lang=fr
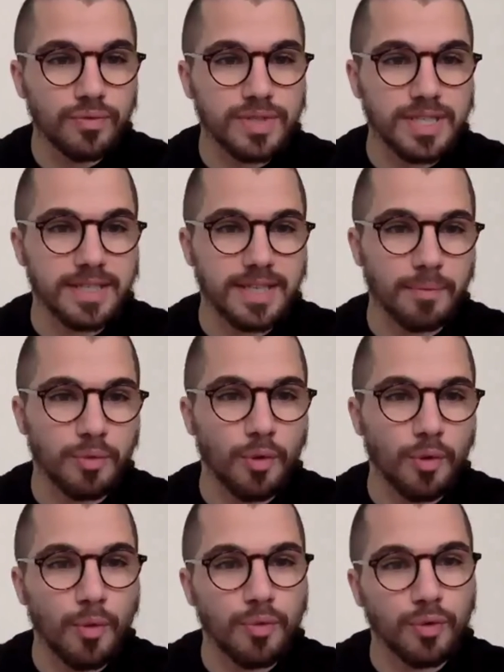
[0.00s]
C'est
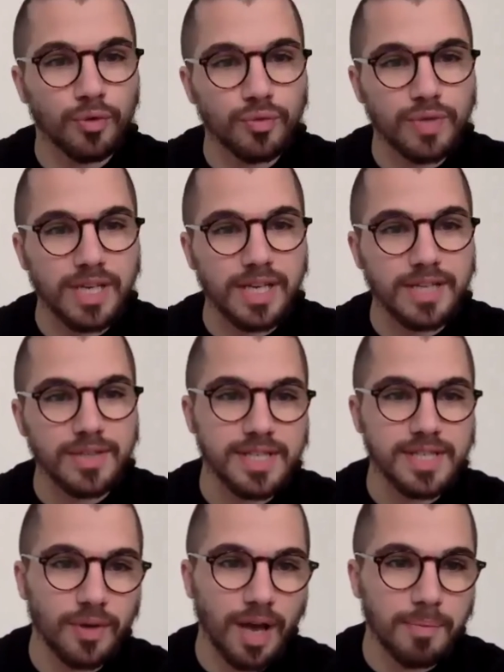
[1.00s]
simplement pour nous, il est
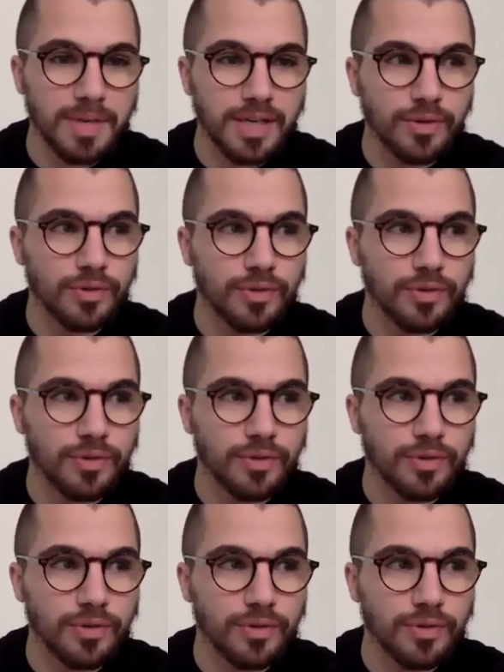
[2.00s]
essentiel de rappeler que
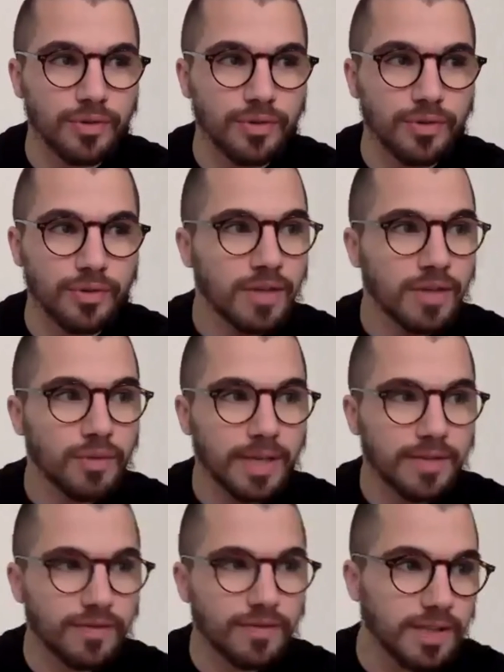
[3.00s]
demain doit être
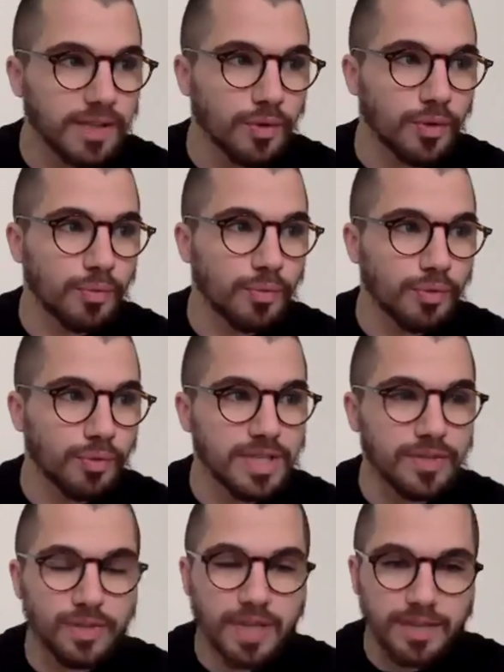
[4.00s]
fait de plus
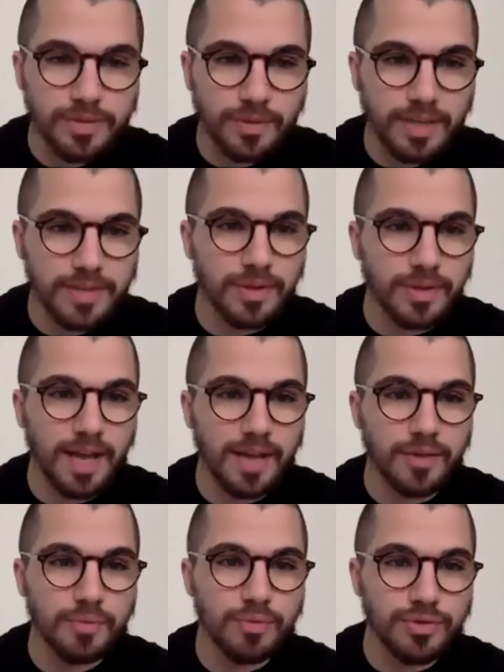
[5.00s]
d'éducation nationale, de
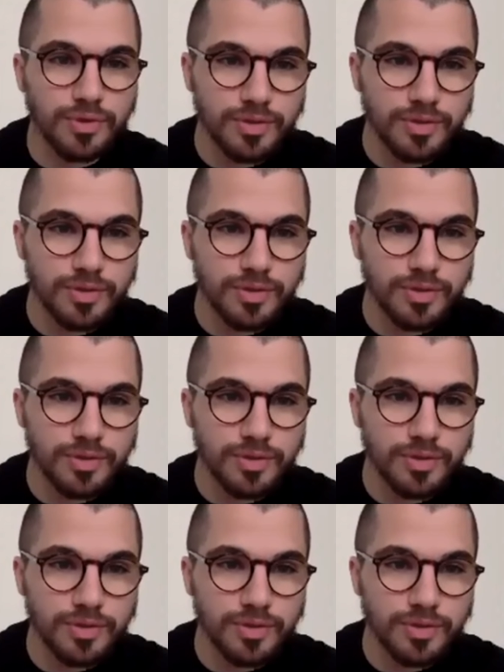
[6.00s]
plus de santé